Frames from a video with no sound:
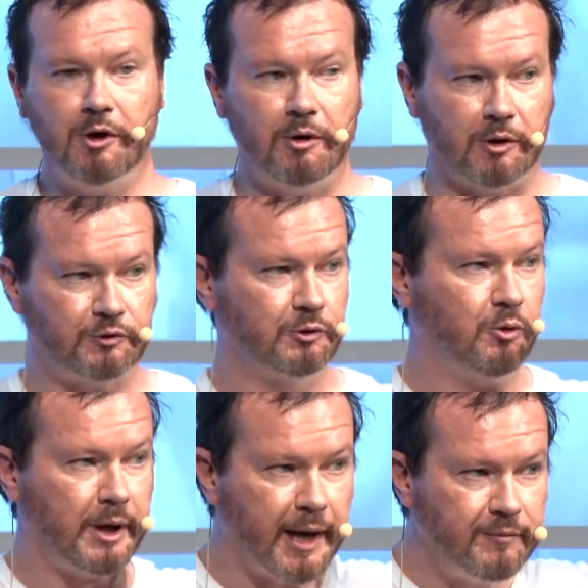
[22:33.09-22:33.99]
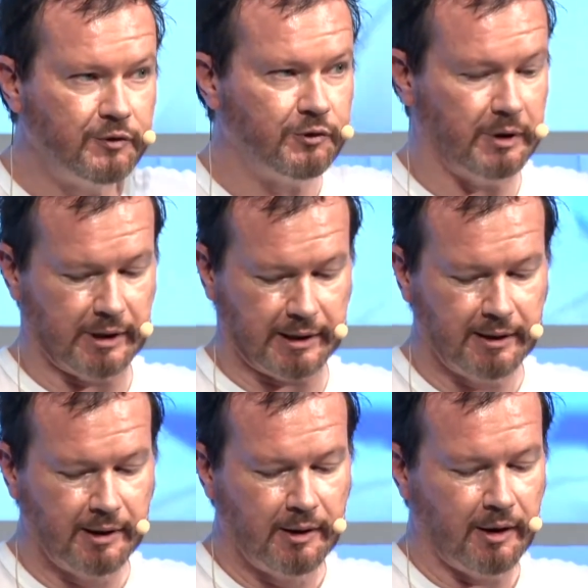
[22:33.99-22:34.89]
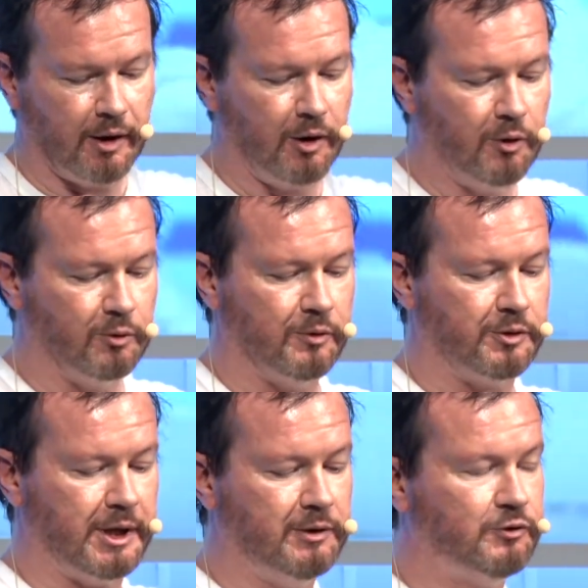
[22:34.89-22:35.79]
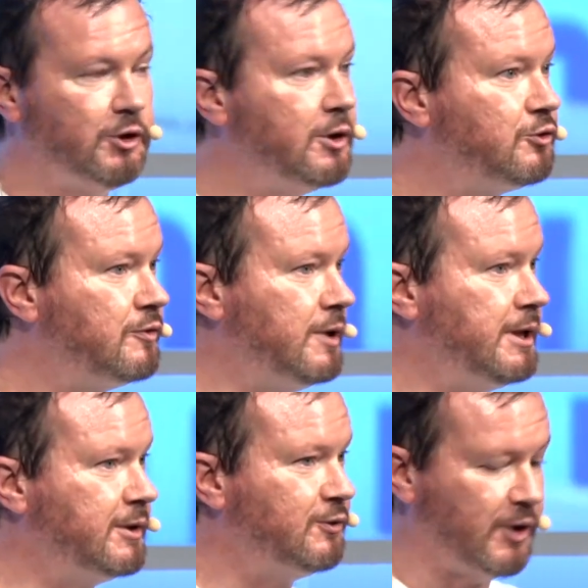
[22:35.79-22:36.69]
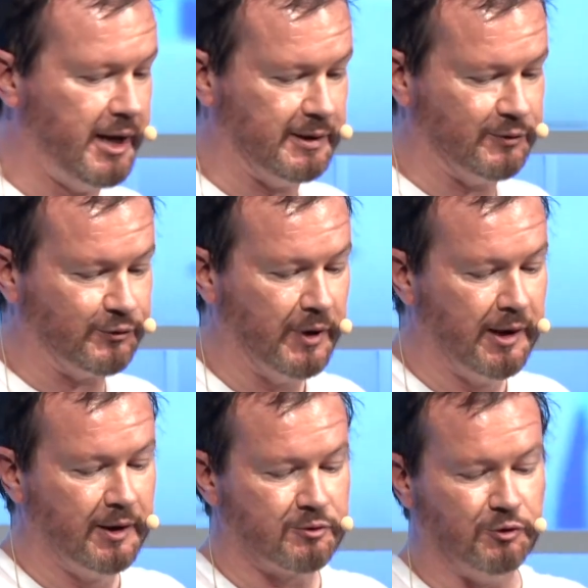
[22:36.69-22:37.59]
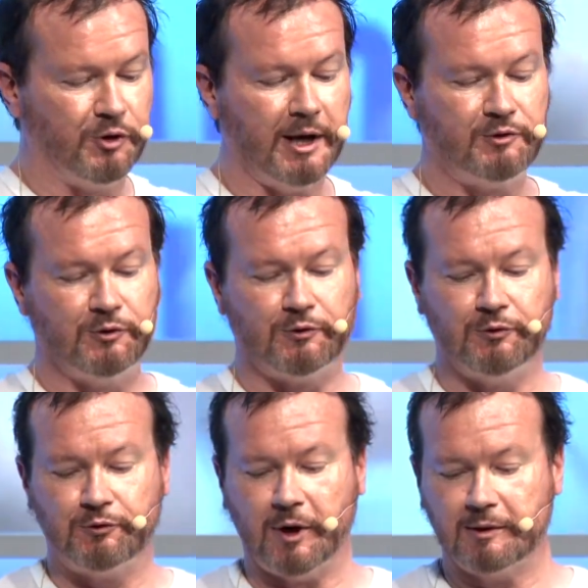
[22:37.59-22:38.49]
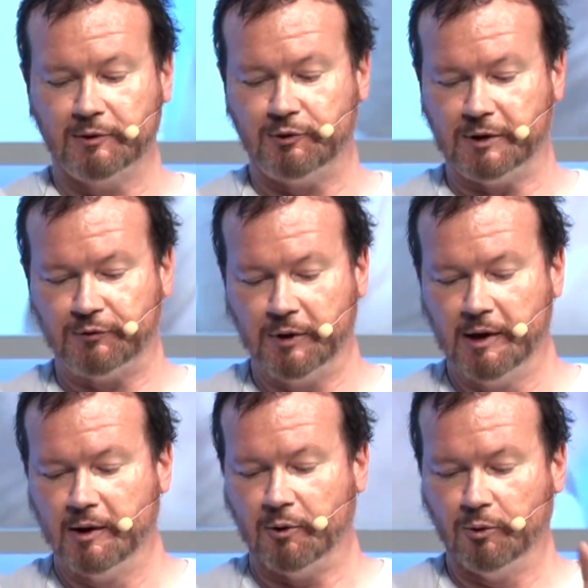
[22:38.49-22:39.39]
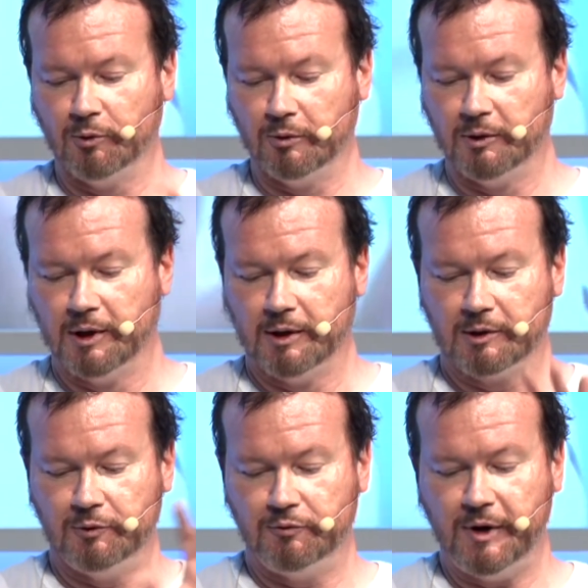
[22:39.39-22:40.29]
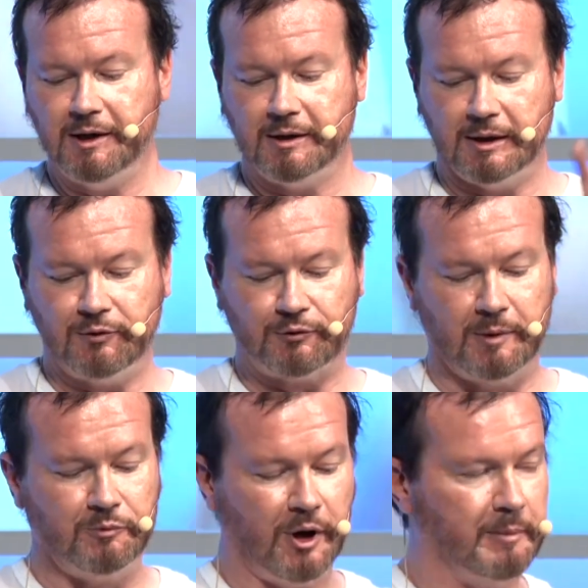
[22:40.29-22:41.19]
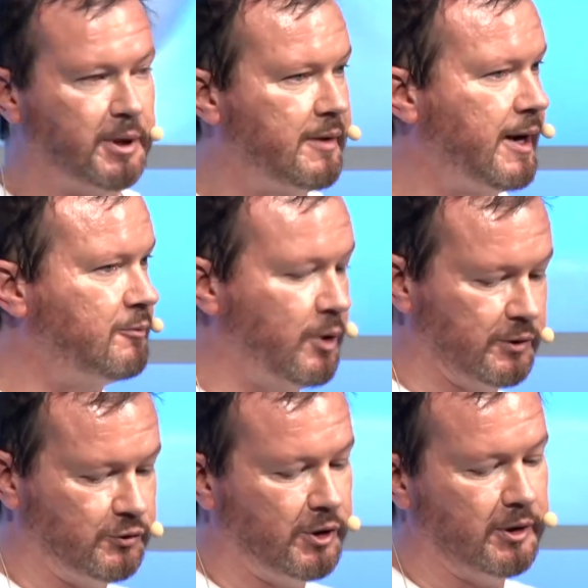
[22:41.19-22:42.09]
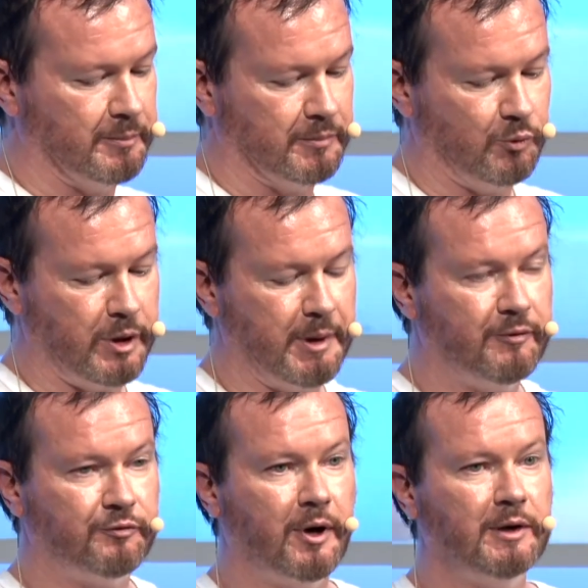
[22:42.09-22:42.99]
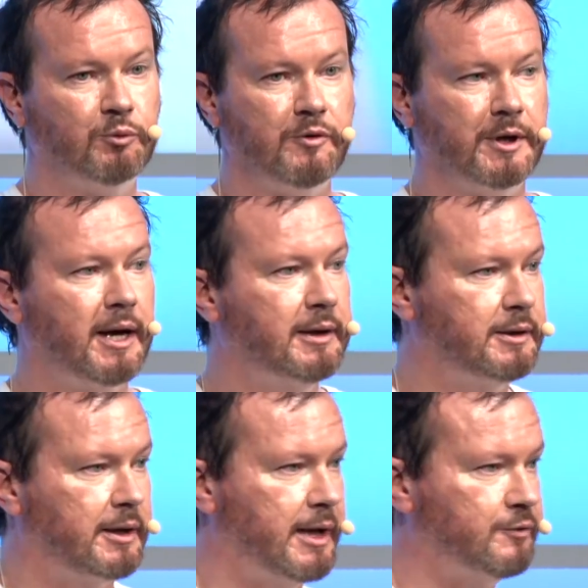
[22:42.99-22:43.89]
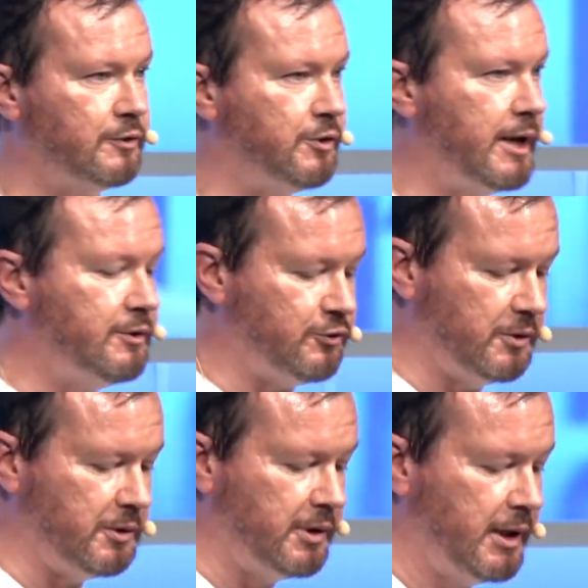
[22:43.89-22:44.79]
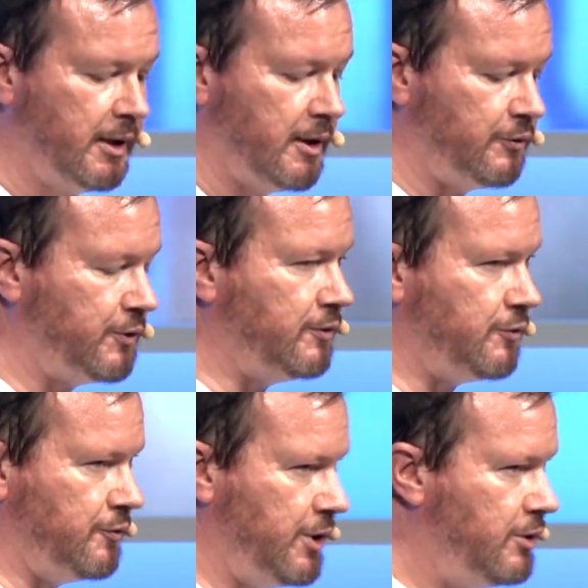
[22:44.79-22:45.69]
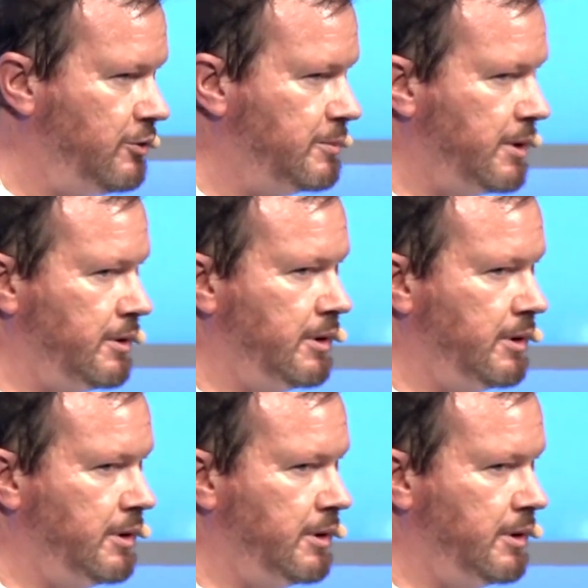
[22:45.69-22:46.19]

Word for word: あ例えば怒りという言葉がありますこれは全部を網羅する言葉ではありませんいろいろなその感性のひだですとか微妙な動きを怒りという言葉だけで示すことはできません